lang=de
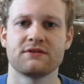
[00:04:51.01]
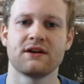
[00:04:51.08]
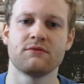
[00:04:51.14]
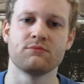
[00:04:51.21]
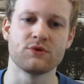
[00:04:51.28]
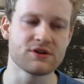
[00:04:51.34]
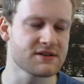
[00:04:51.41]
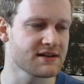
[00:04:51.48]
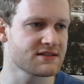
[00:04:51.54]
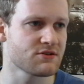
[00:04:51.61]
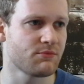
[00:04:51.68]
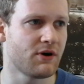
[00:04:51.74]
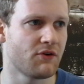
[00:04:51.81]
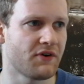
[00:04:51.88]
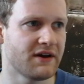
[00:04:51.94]
Dann möchte ich jetzt
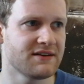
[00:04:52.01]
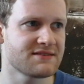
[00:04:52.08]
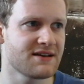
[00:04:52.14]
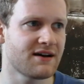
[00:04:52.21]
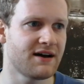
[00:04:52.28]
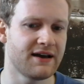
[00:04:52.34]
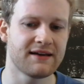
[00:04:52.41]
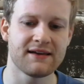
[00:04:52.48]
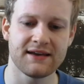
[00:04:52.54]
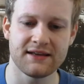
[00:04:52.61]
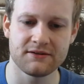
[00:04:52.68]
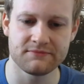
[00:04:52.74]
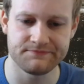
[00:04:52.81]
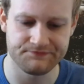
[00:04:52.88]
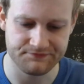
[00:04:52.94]
nochmal auf eine Sache
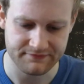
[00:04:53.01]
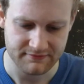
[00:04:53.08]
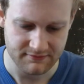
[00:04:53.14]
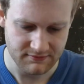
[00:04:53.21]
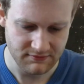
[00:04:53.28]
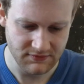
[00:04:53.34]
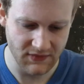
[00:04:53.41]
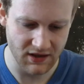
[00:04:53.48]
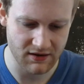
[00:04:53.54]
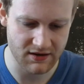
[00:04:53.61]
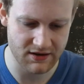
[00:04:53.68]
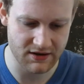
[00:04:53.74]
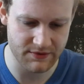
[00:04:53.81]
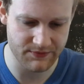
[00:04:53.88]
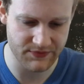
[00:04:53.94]
eingehen.
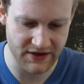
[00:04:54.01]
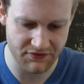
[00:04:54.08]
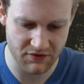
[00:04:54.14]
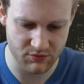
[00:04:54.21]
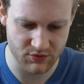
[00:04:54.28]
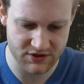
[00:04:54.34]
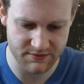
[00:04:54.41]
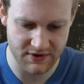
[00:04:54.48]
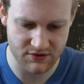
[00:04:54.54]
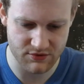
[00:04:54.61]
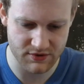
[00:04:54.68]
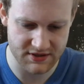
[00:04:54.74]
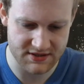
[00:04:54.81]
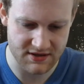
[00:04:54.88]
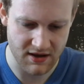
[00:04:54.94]
Ähm, dafür muss ich mal
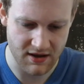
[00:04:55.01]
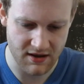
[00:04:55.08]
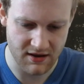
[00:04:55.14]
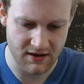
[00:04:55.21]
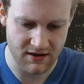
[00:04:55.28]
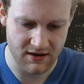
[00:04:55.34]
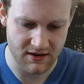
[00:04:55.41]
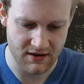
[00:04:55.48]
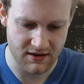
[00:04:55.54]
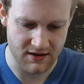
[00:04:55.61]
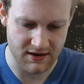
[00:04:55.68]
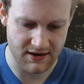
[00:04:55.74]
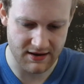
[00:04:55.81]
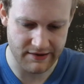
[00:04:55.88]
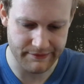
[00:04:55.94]
kurz
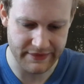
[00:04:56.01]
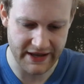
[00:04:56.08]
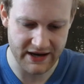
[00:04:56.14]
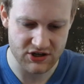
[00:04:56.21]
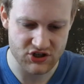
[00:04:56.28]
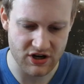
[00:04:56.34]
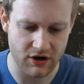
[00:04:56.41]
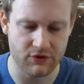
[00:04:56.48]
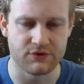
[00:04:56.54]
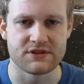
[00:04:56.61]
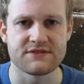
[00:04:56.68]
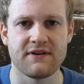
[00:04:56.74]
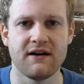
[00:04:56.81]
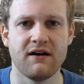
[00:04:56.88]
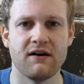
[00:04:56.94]
ähm, nachschauen. Und
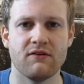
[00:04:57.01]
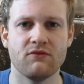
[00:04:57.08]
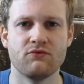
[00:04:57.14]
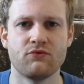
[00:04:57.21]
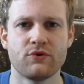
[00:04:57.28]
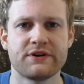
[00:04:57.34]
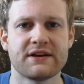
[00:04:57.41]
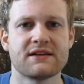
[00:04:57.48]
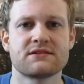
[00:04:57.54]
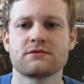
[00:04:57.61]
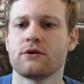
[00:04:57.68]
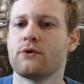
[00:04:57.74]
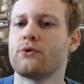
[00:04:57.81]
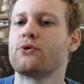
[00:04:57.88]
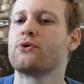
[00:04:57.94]
zwar wurde
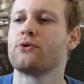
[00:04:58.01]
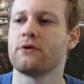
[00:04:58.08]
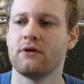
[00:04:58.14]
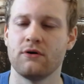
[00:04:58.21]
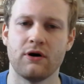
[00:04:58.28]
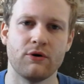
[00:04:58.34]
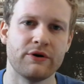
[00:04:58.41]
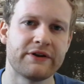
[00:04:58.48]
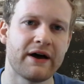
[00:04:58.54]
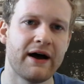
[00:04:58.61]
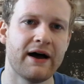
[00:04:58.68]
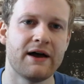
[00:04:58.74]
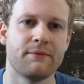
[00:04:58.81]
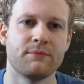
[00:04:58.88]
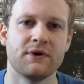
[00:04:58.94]
jetzt unter
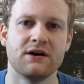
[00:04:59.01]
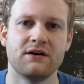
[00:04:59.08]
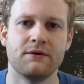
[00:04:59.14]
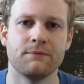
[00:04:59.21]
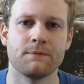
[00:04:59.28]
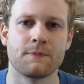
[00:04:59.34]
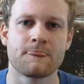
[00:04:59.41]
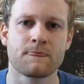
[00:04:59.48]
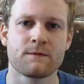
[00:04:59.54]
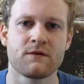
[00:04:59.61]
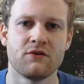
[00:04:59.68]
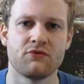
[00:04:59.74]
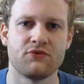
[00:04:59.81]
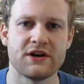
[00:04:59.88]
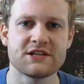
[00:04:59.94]
einem ähm,
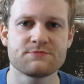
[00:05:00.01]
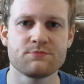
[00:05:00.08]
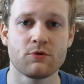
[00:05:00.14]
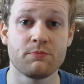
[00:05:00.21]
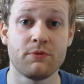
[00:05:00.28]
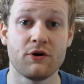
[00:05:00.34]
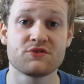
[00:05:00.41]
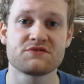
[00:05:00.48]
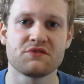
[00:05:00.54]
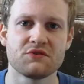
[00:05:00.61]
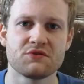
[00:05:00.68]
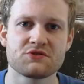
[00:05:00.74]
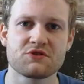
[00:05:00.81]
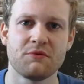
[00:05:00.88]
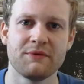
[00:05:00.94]
Facebook-Post von
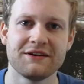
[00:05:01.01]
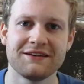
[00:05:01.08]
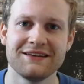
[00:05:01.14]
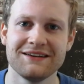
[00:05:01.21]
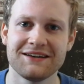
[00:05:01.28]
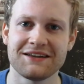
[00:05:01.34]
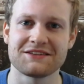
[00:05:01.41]
uns kommentiert.